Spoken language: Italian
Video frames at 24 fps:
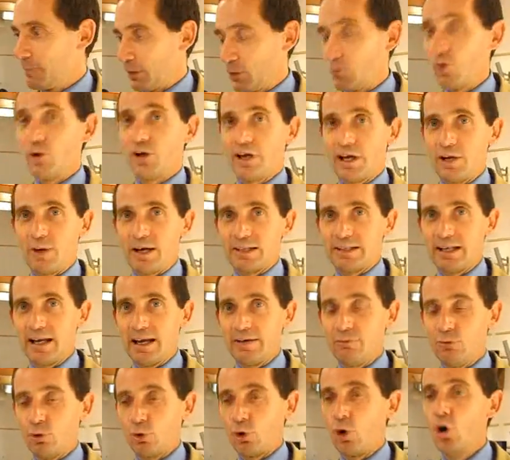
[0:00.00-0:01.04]
per quello che riguarda il
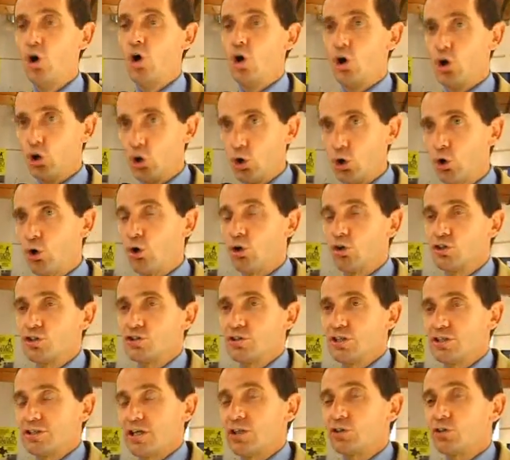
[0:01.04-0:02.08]
lavoro. Loro
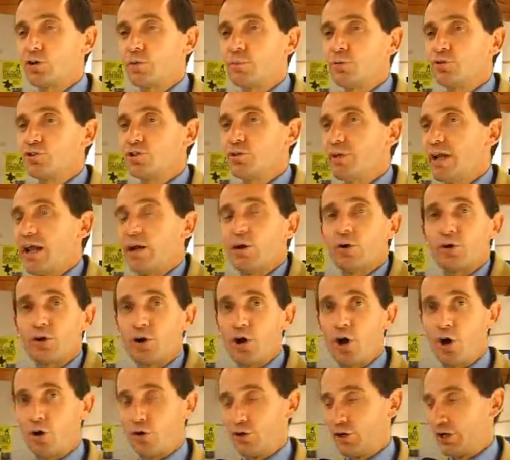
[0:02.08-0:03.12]
si sentono più simili ai loro
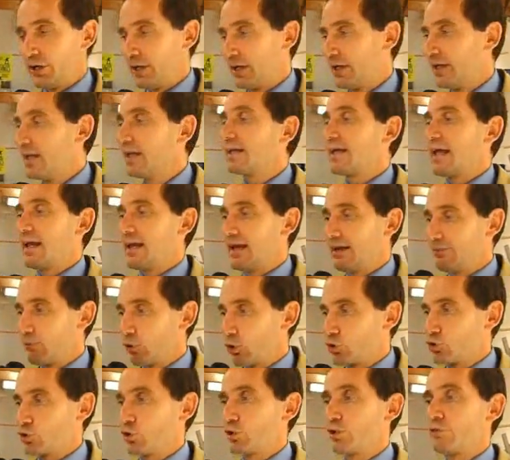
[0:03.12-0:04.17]
nonni, che il
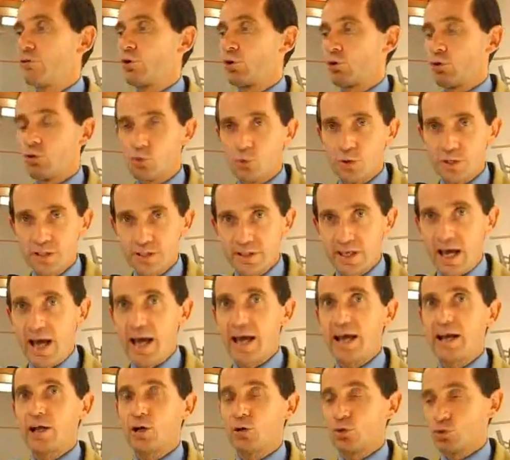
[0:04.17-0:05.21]
lavoro se lo devono
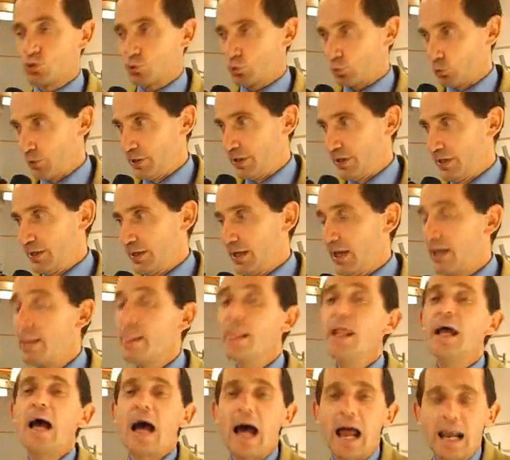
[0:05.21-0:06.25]
conquistare, costruire,
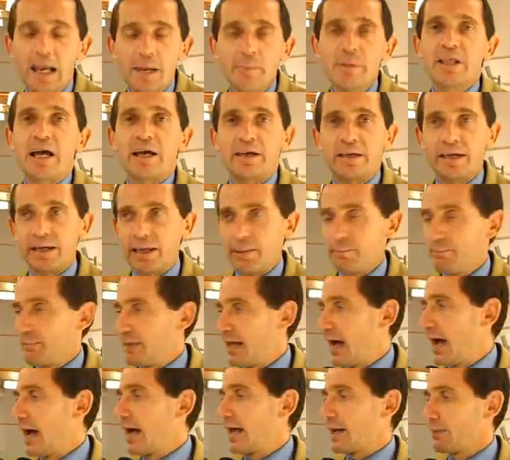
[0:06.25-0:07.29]
al limite anche
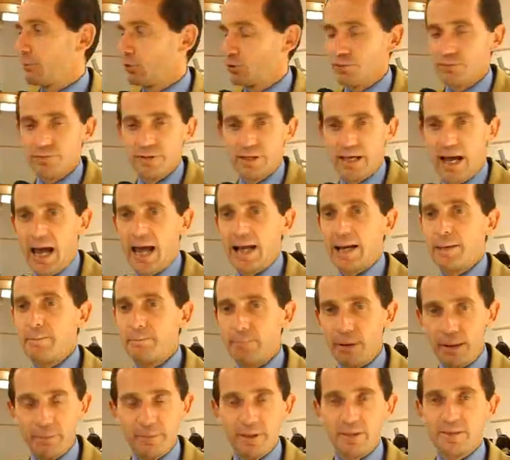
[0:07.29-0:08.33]
cambiare, modificare,
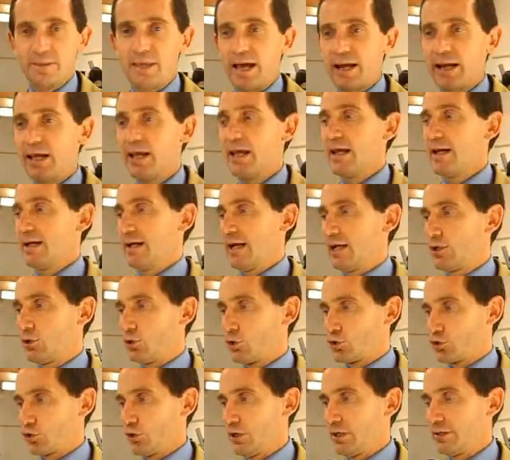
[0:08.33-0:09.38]
implementare nel
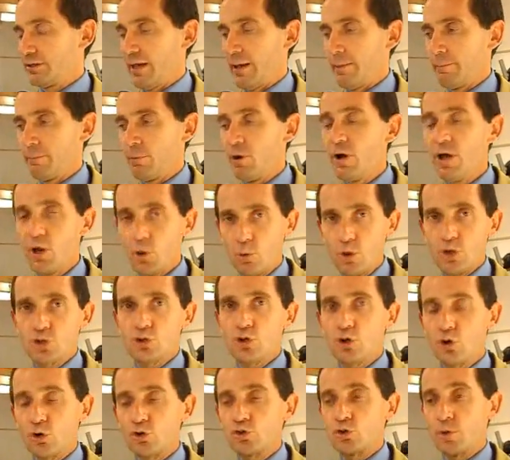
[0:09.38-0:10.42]
corso del tempo.
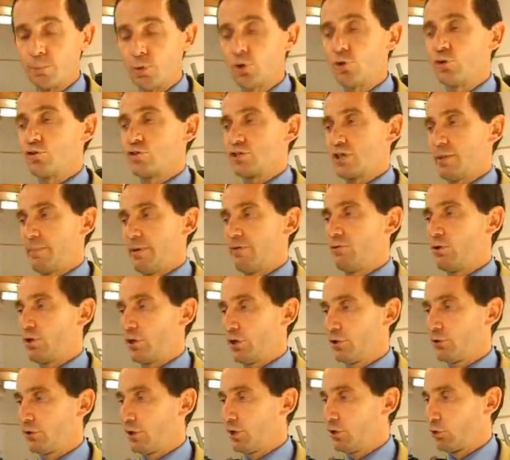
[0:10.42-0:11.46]
Questo loro sono più consapevoli
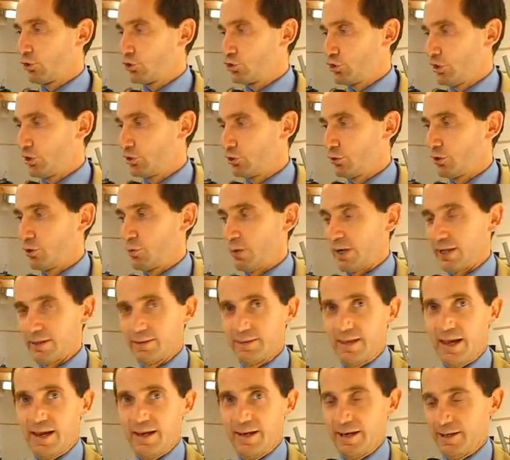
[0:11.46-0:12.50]
che non i loro genitori
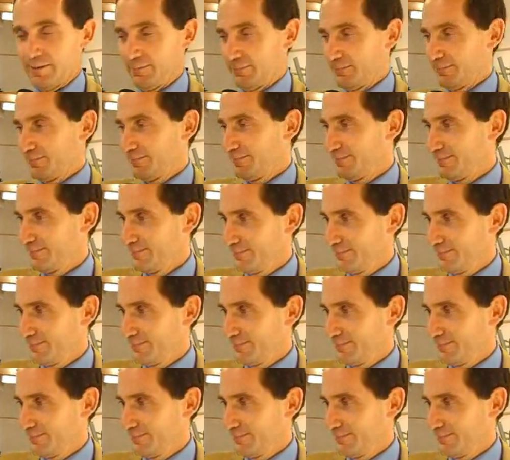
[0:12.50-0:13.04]
quarantenni.